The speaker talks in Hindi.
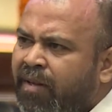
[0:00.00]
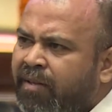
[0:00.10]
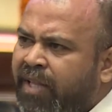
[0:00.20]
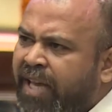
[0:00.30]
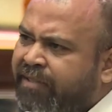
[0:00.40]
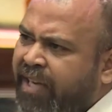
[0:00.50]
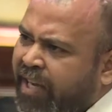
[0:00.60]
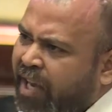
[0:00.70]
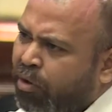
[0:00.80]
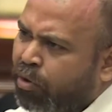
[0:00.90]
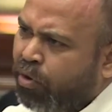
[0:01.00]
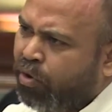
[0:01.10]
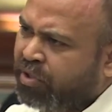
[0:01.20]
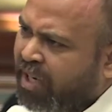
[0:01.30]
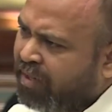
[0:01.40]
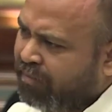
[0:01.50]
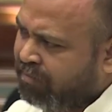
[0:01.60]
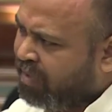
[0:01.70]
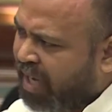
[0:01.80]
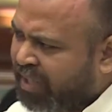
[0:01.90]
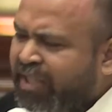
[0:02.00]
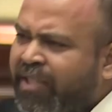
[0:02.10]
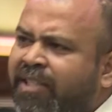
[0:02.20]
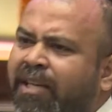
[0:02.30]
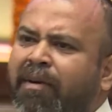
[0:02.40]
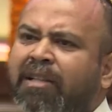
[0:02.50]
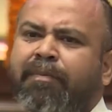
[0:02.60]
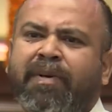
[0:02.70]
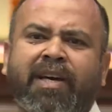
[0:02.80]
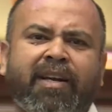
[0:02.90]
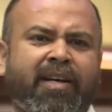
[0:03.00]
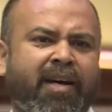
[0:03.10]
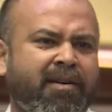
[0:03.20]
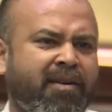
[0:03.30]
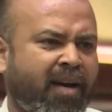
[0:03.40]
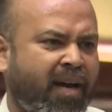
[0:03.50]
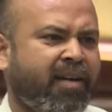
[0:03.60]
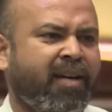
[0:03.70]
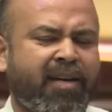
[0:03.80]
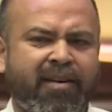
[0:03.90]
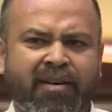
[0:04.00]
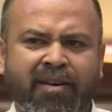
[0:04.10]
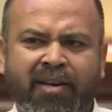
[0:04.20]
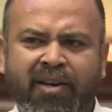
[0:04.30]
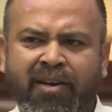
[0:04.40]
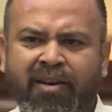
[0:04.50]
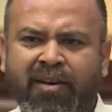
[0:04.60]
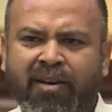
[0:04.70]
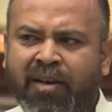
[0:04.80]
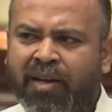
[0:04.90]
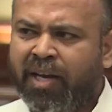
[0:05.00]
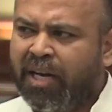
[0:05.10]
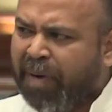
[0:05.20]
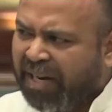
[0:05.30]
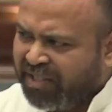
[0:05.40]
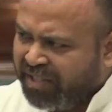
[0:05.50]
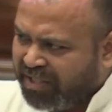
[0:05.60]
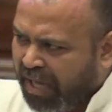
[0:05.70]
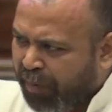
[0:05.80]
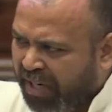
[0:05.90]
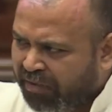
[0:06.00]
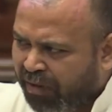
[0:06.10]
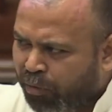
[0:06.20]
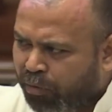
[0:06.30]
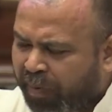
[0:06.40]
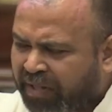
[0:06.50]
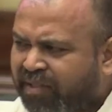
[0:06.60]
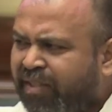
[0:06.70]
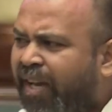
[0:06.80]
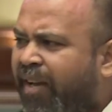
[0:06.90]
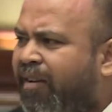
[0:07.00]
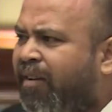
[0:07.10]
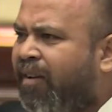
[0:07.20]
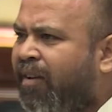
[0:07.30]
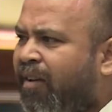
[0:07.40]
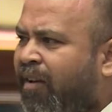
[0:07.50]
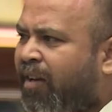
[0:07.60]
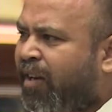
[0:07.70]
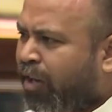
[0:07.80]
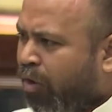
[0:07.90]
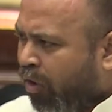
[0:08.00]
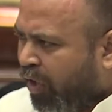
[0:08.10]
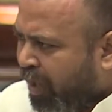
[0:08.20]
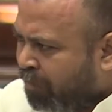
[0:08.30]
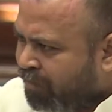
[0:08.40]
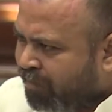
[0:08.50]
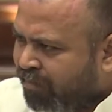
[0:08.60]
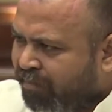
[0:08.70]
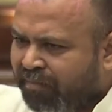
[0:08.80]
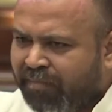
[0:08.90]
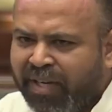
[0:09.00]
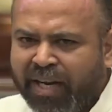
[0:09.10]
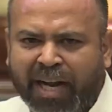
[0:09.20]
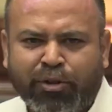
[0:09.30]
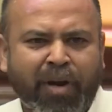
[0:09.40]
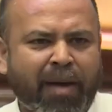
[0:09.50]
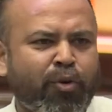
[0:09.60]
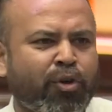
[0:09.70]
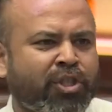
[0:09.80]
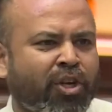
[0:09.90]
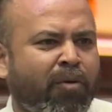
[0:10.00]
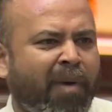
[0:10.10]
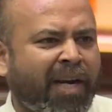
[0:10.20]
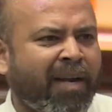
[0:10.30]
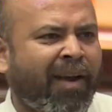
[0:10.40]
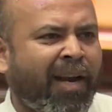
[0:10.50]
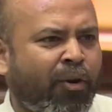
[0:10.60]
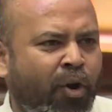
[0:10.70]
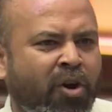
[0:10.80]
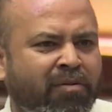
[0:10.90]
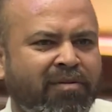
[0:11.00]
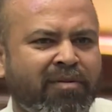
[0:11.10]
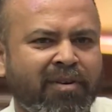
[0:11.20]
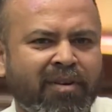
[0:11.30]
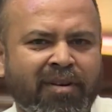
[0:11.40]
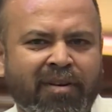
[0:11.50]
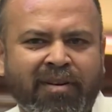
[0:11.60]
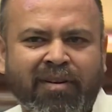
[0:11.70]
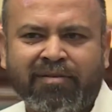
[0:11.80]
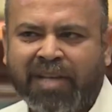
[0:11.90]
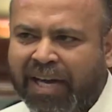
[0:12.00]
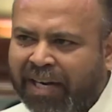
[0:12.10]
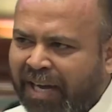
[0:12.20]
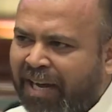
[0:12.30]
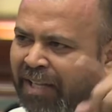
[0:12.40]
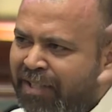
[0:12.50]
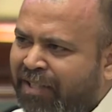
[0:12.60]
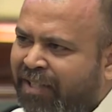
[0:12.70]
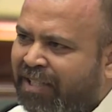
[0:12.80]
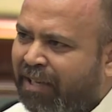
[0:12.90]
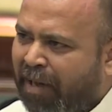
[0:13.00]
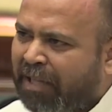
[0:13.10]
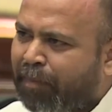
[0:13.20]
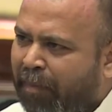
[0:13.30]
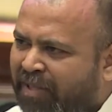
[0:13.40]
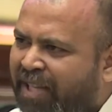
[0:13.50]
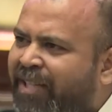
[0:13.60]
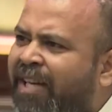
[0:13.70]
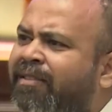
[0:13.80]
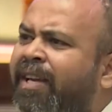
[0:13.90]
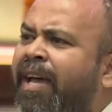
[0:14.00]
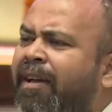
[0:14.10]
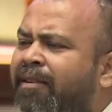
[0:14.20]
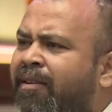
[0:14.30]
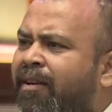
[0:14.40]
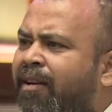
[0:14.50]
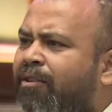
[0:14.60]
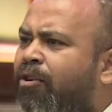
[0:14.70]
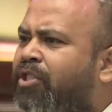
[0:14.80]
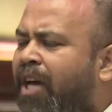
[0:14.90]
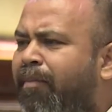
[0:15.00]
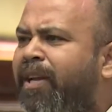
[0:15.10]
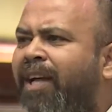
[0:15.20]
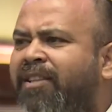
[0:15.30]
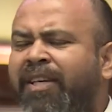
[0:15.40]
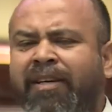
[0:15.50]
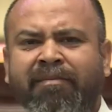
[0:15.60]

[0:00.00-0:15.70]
देश के एक एक लोगों को गांधी जी के समाधि पे जाने का हक है इन भारतीय जनता पार्टी वालों के पास नहीं है इन्हीं लोगों ने ये नाथुराम गोडसे को मानने वाले लोग जाकर के गांधी जी के समाधि पर मत्था टेकते हैं इनको शर्म नहीं आती